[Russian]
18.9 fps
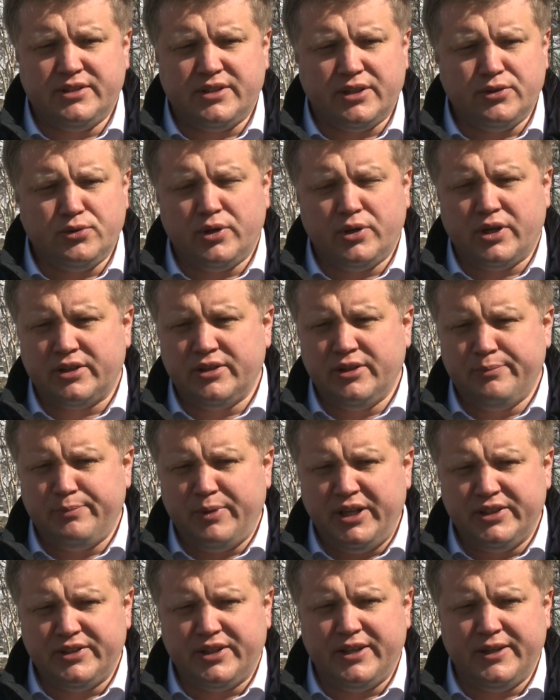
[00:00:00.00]
тротуарной
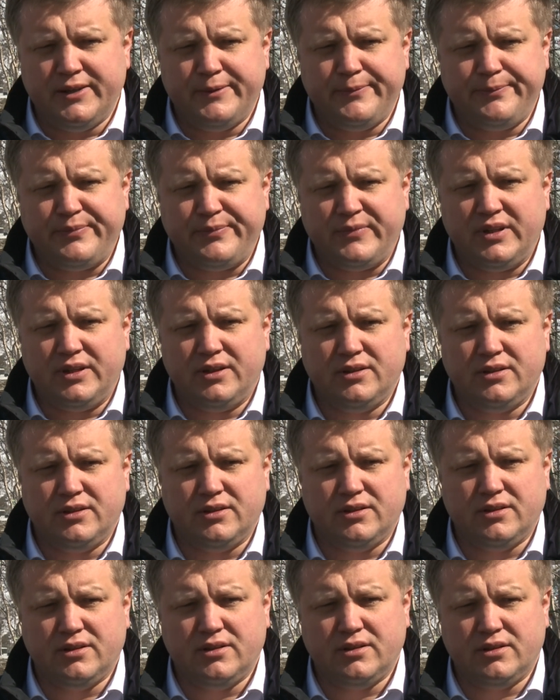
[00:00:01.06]
плитки э,
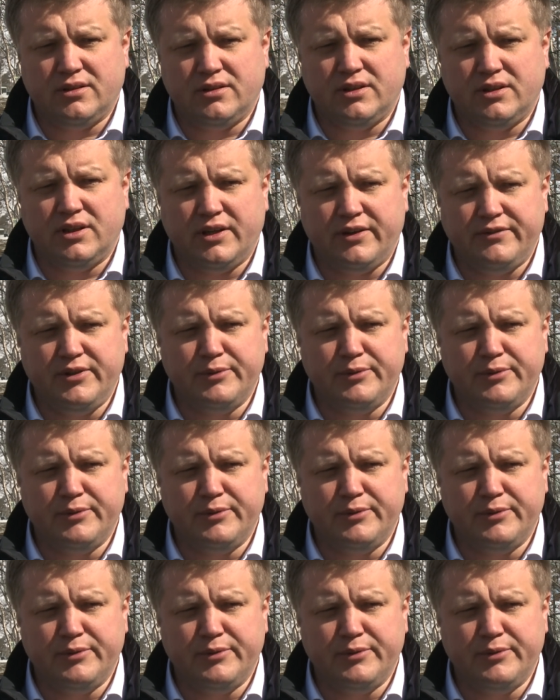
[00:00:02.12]
на